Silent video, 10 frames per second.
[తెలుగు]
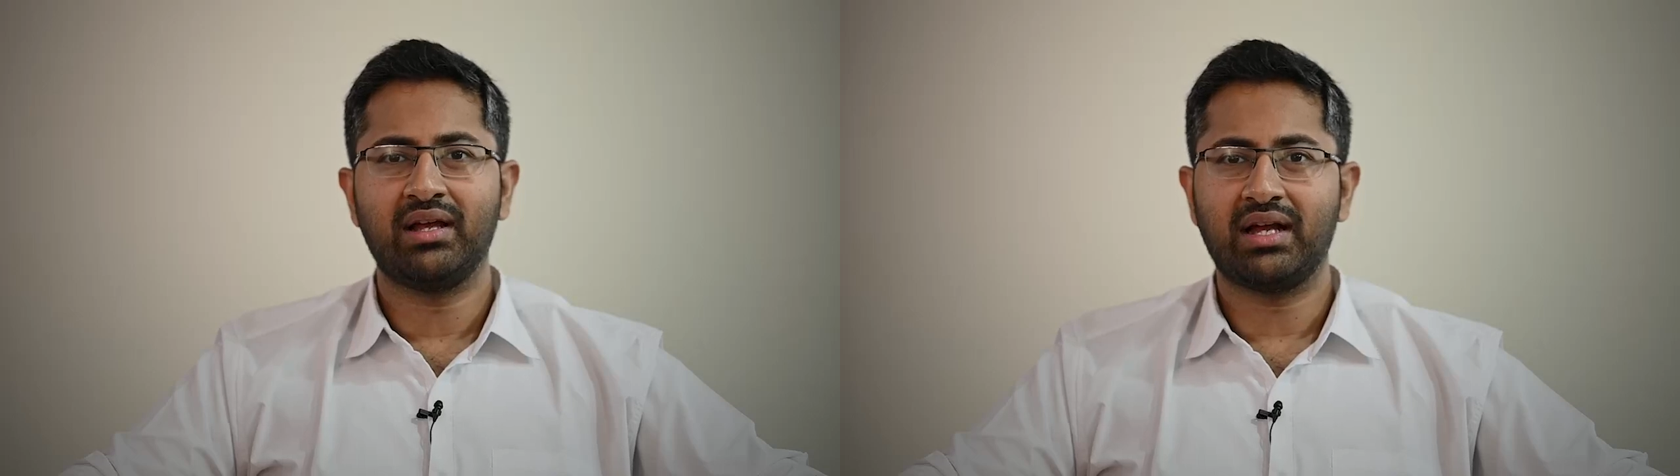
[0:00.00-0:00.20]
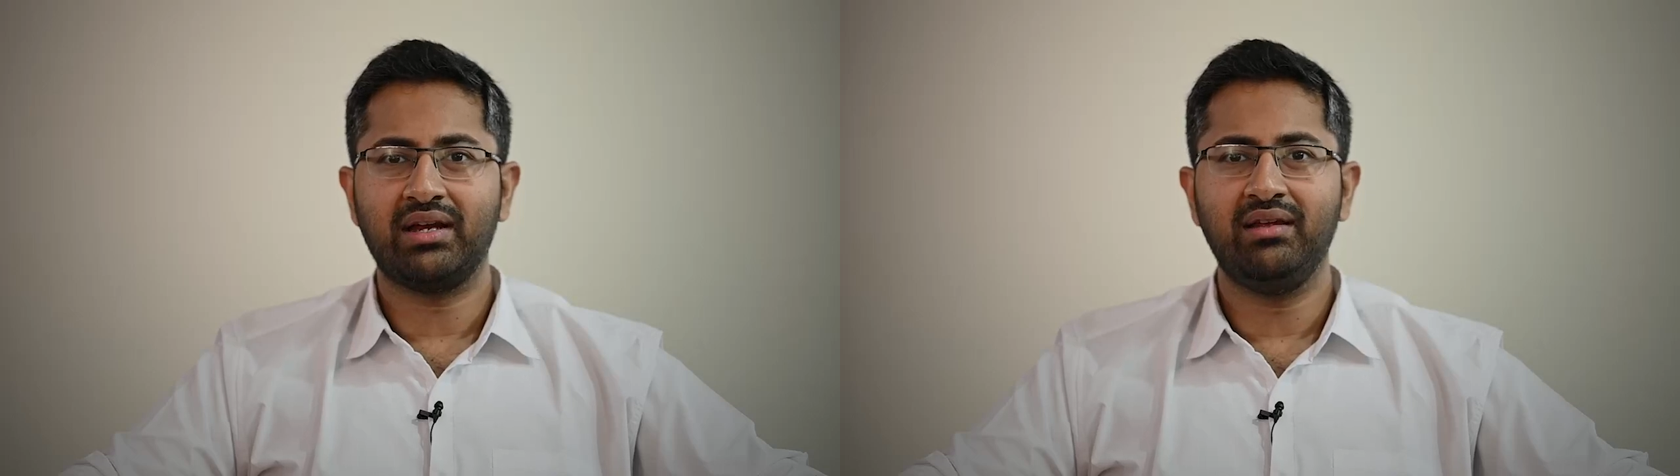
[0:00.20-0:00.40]

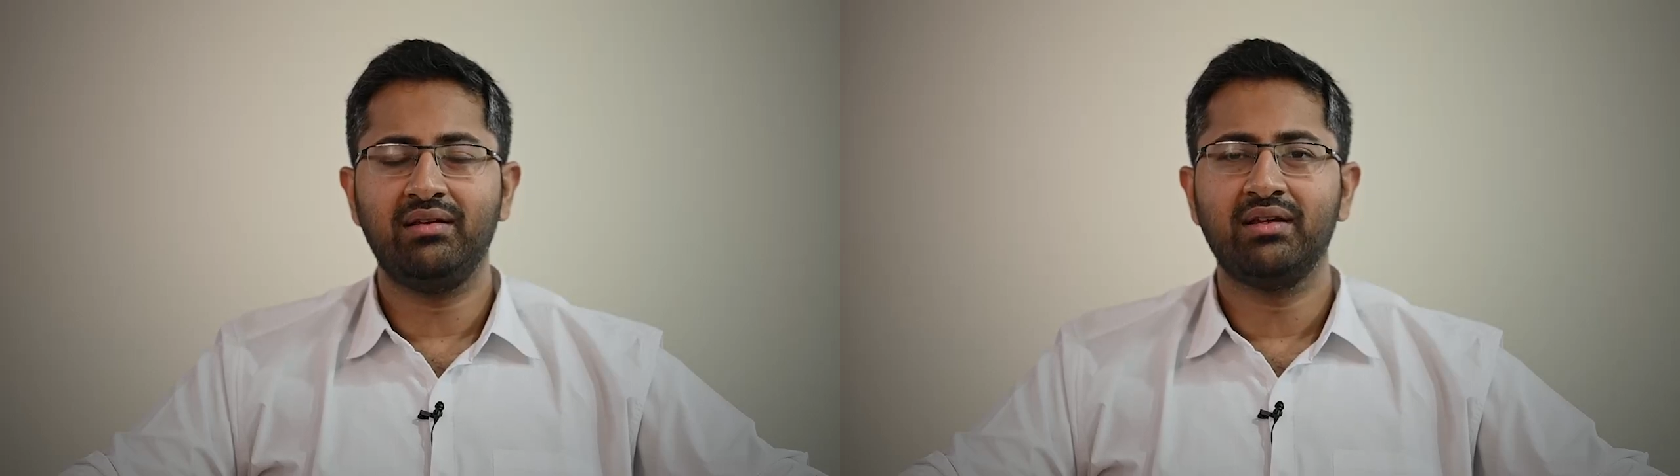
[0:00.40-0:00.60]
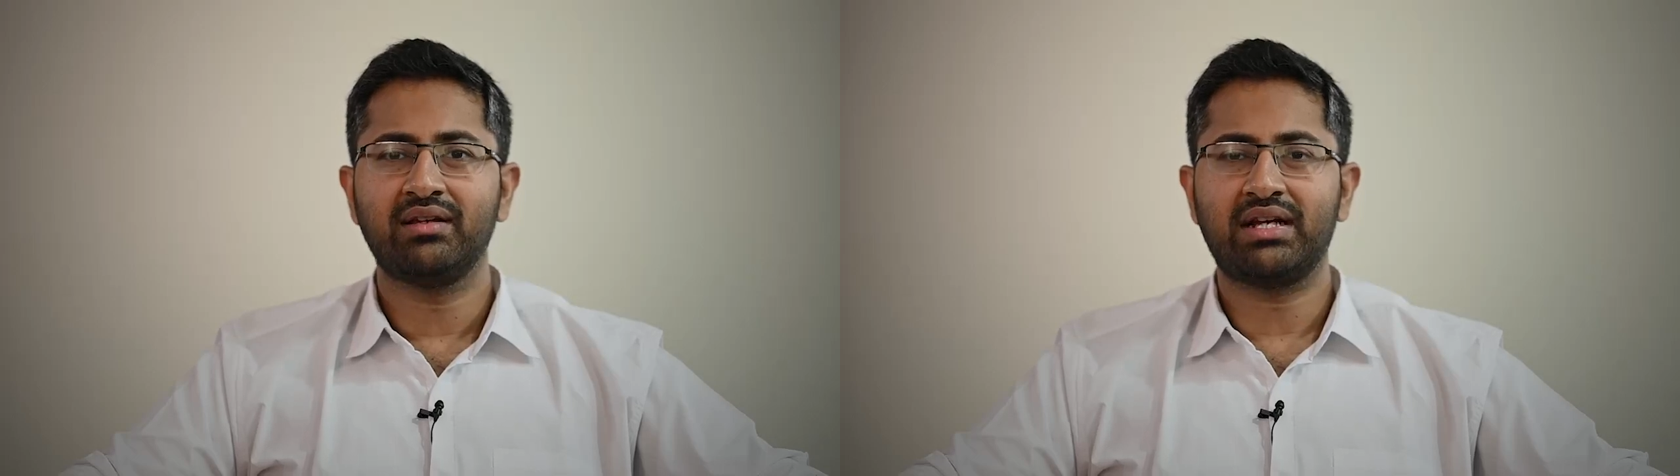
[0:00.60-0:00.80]
కానీ
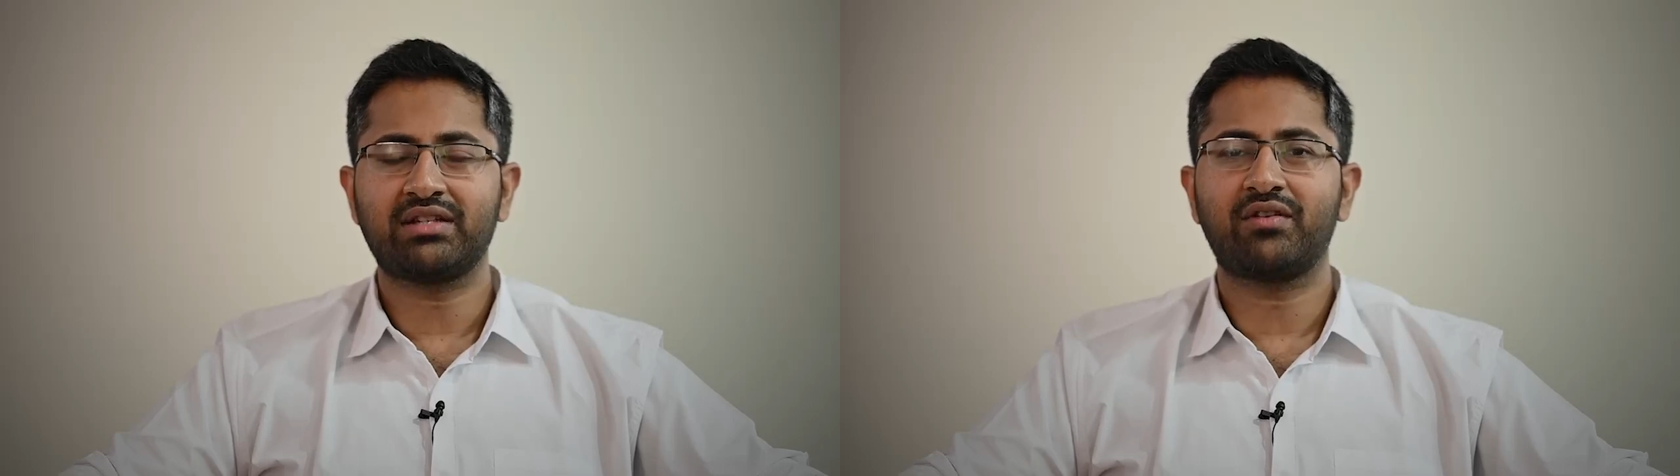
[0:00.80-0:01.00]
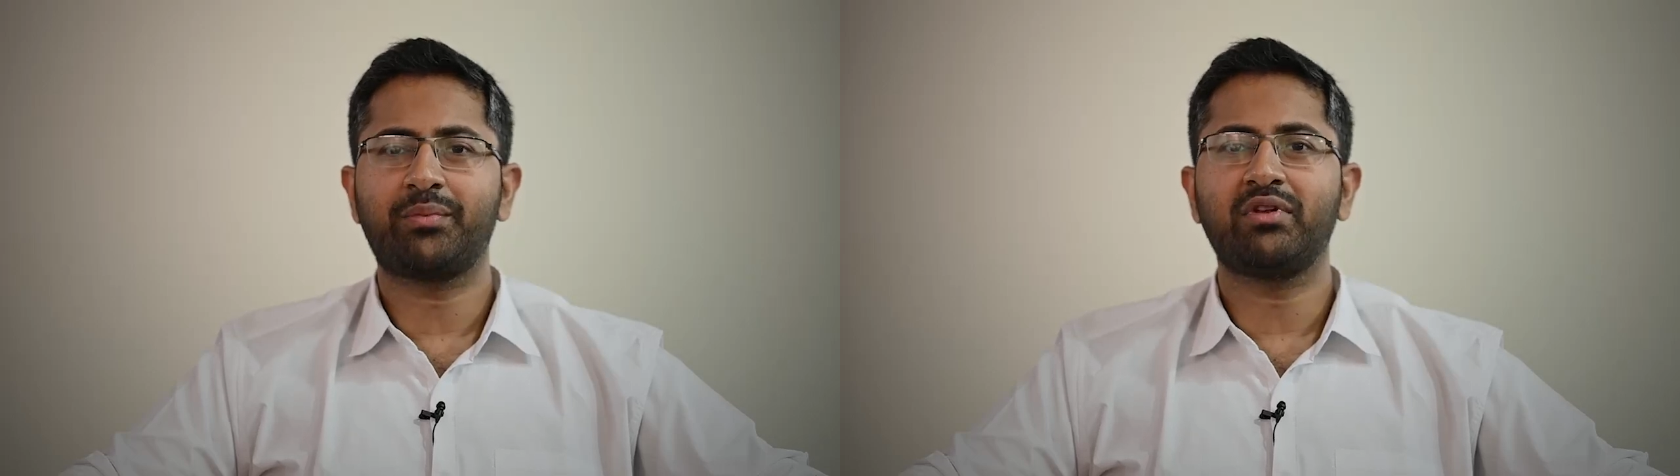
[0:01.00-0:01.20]

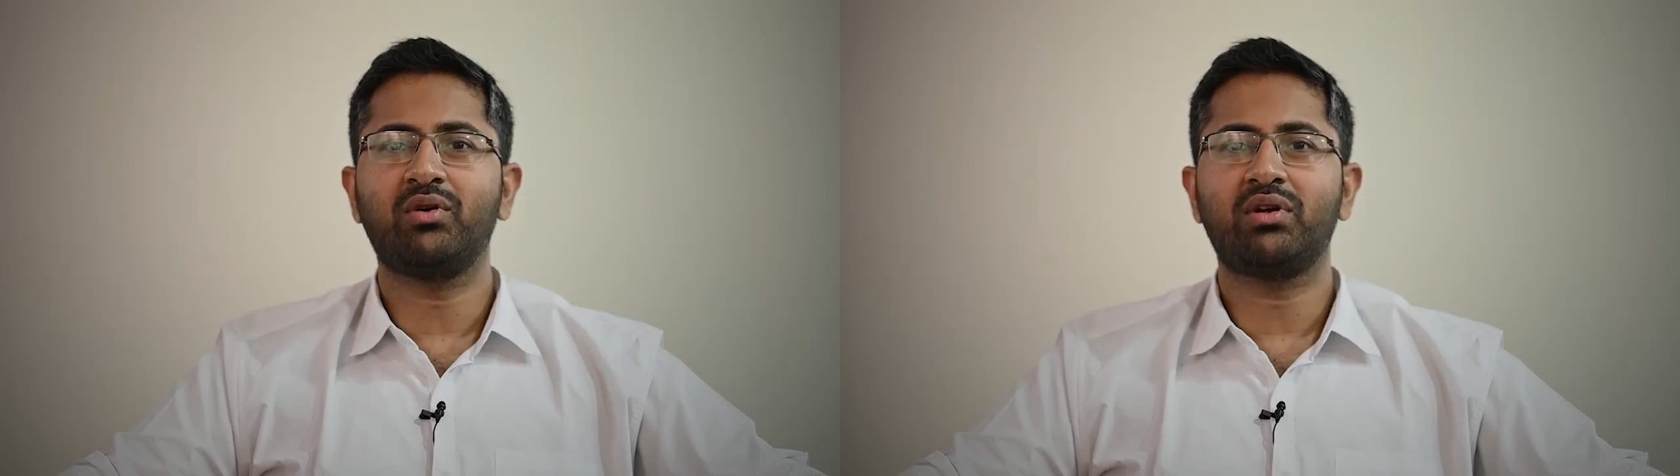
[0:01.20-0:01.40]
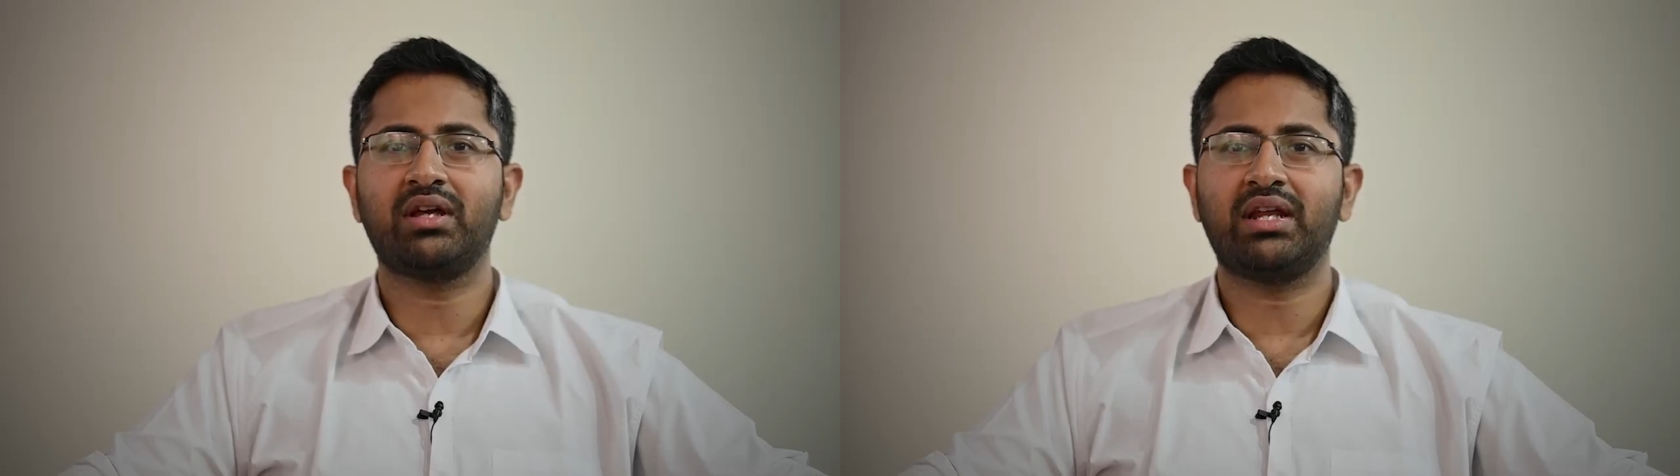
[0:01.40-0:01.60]
రాష్ట్ర వ్యాప్తంగా ఉన్న